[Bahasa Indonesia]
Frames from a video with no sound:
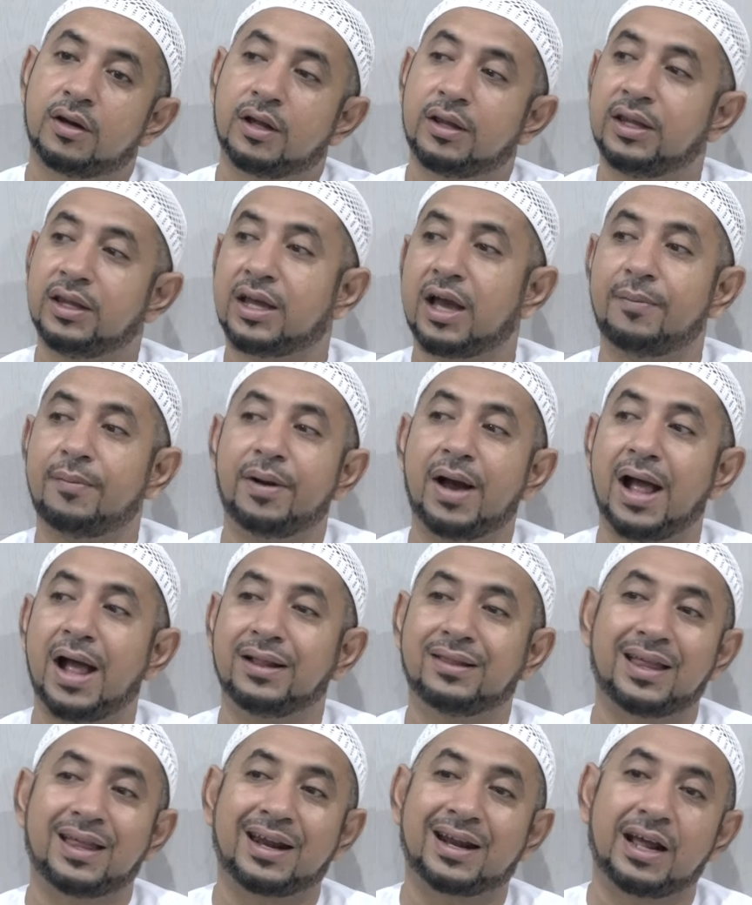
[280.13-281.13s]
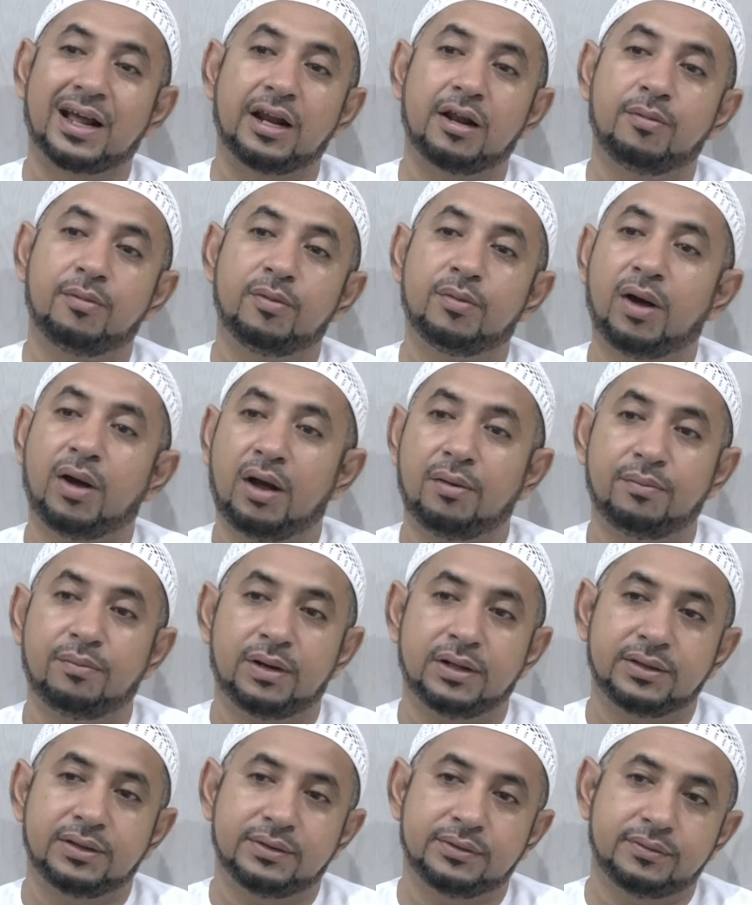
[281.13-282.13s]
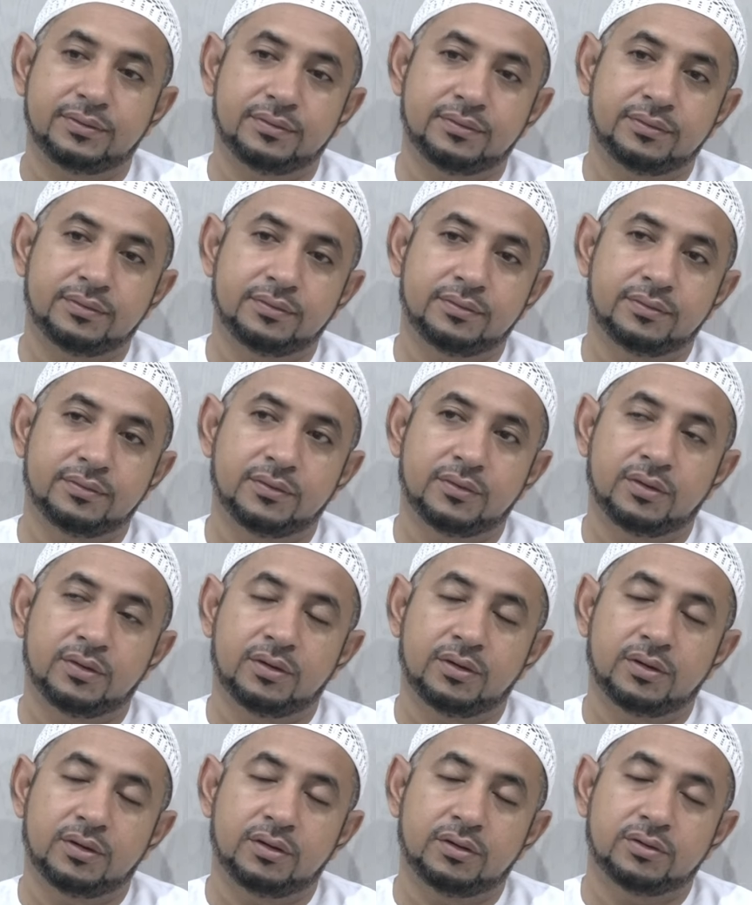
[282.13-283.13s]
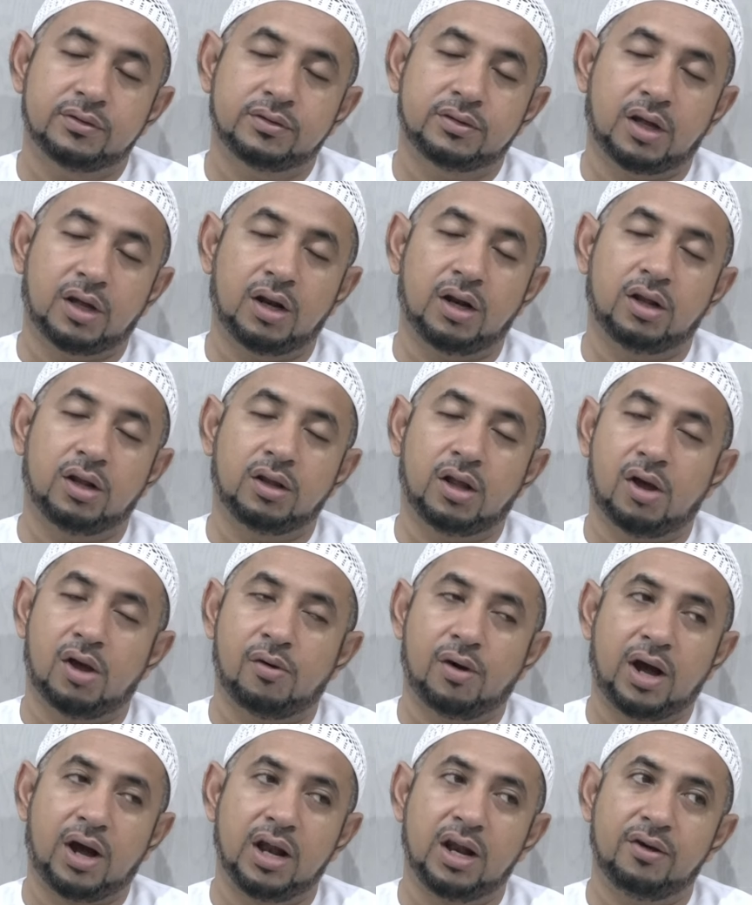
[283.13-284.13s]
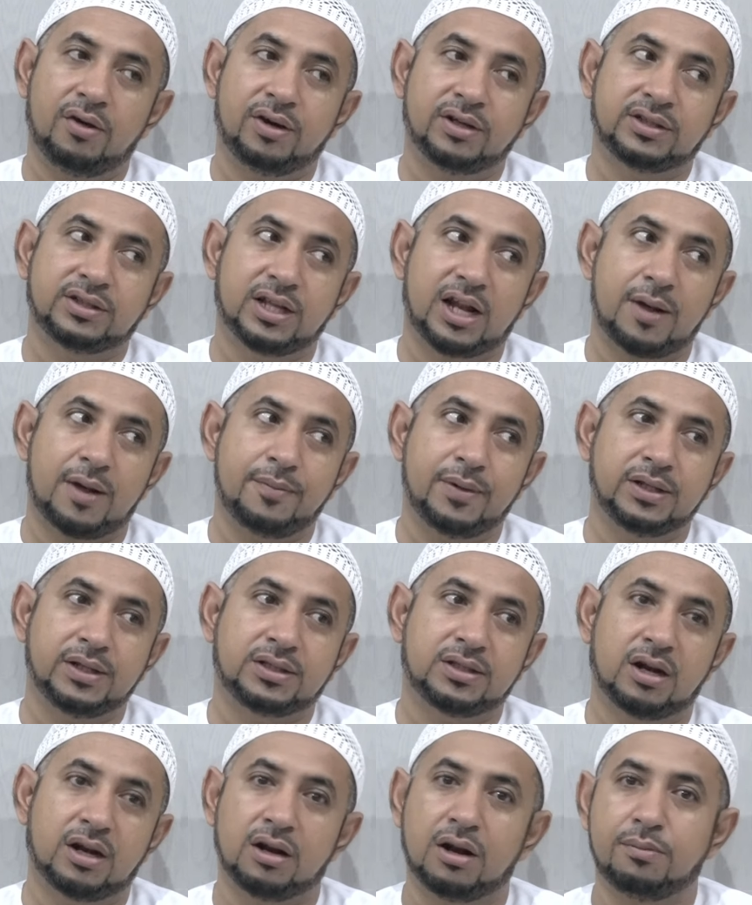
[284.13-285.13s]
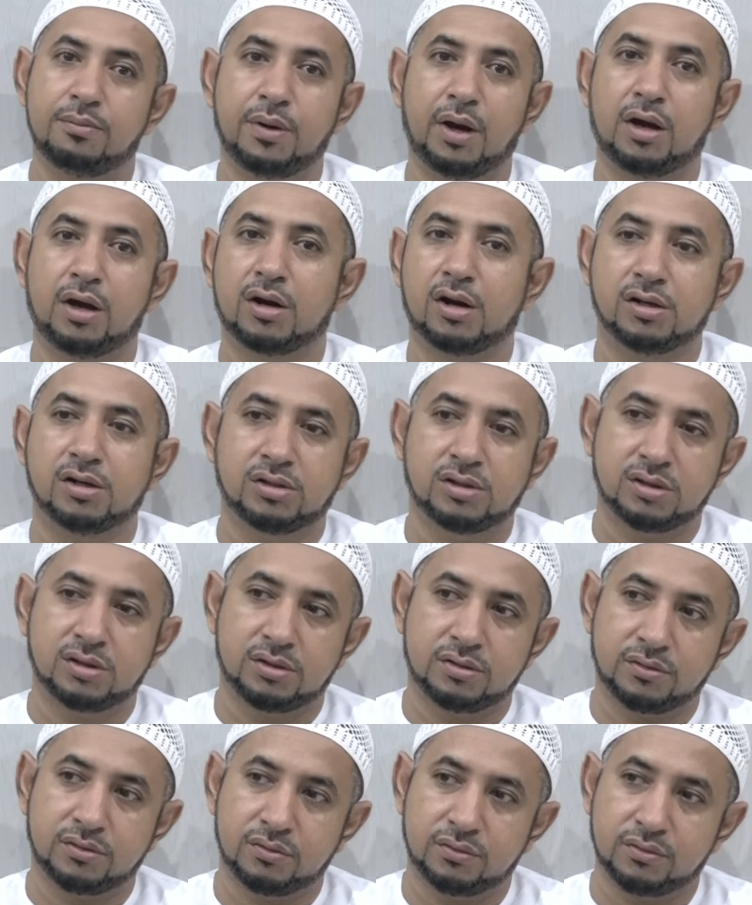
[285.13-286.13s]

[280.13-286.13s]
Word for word: ketika mengantarkan Nabi Muhammad Sallallahu Alaihi Wasallam Isra dan Mi'raj